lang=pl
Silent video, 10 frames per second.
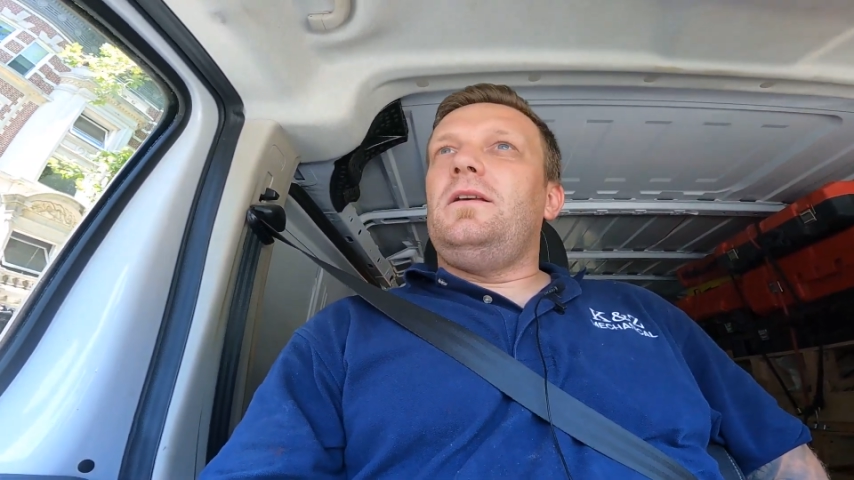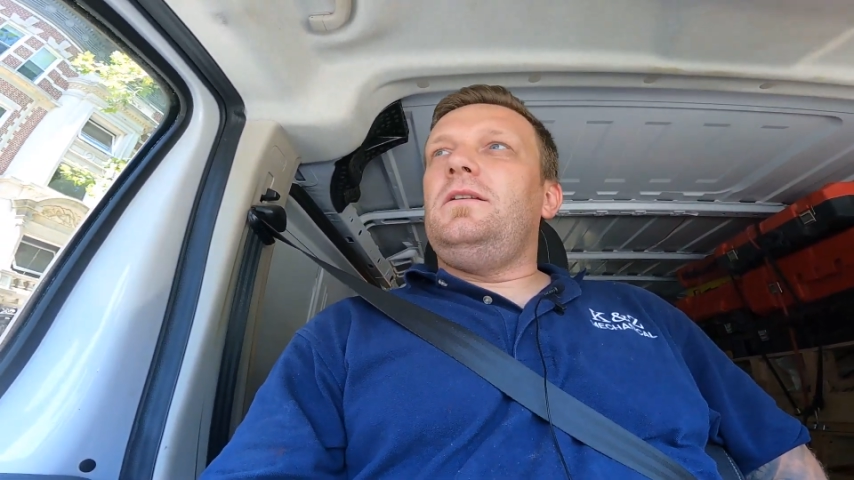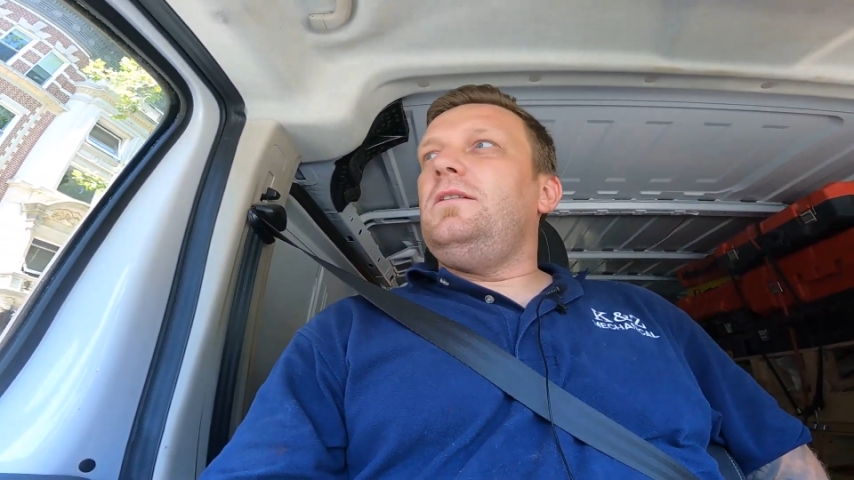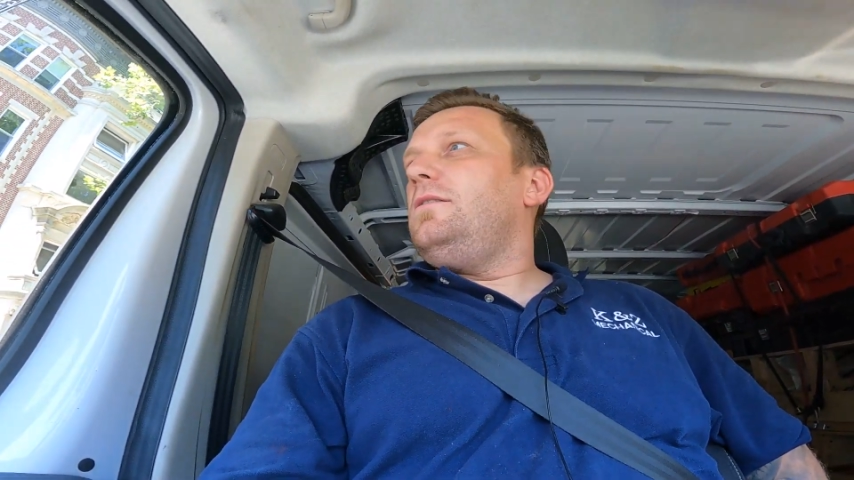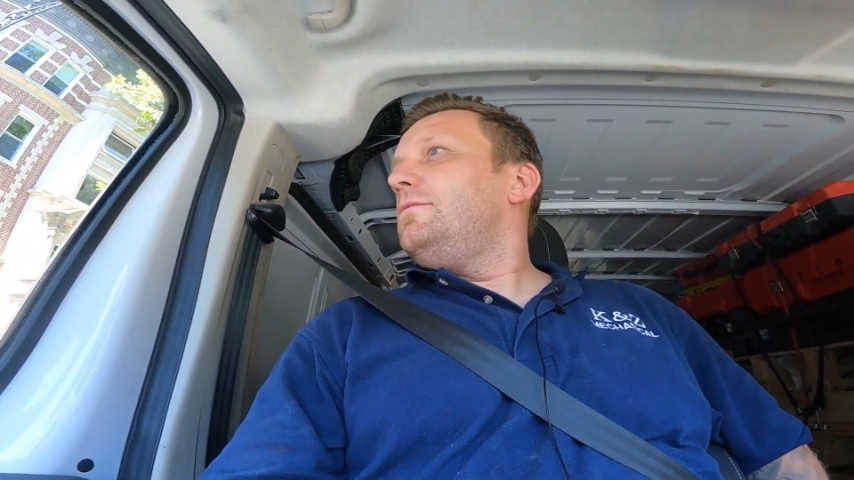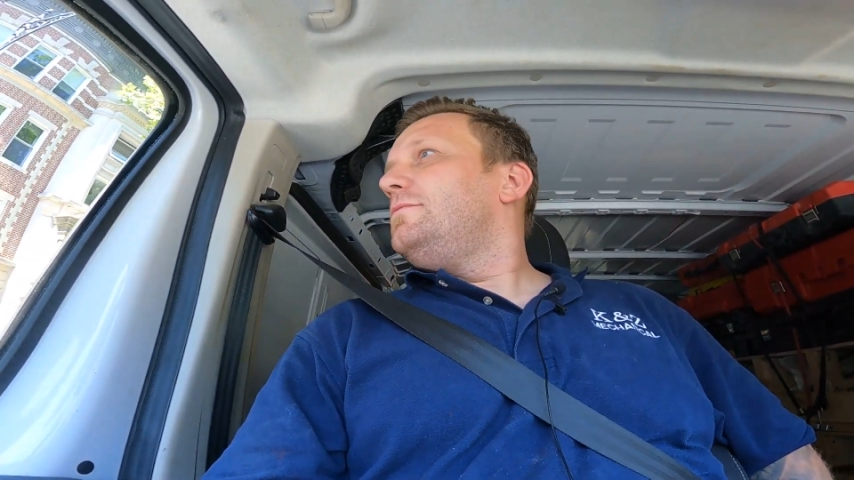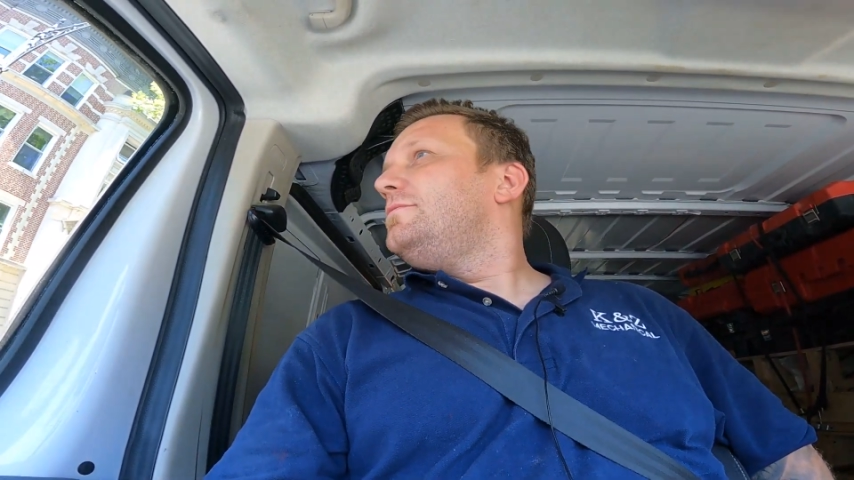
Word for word: i